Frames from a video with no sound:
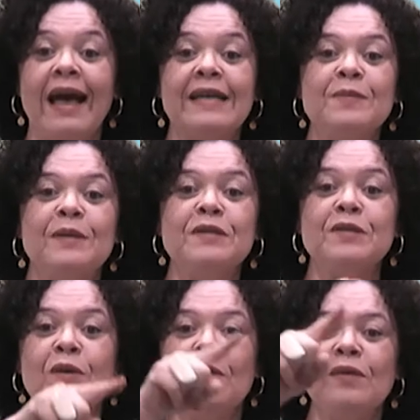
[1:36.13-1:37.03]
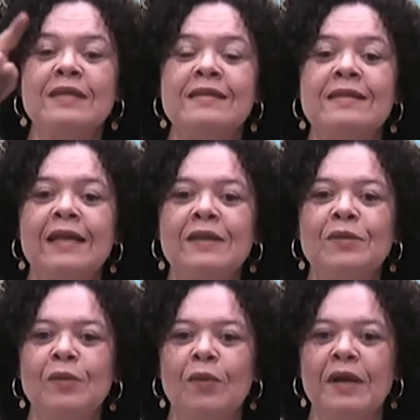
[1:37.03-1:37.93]
As pessoas,
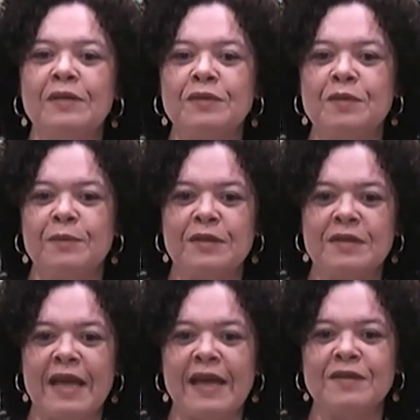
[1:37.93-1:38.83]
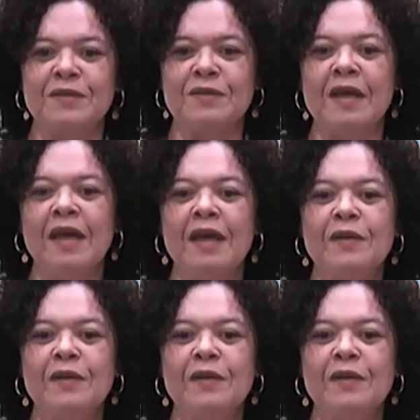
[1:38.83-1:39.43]
tanto quanto os processos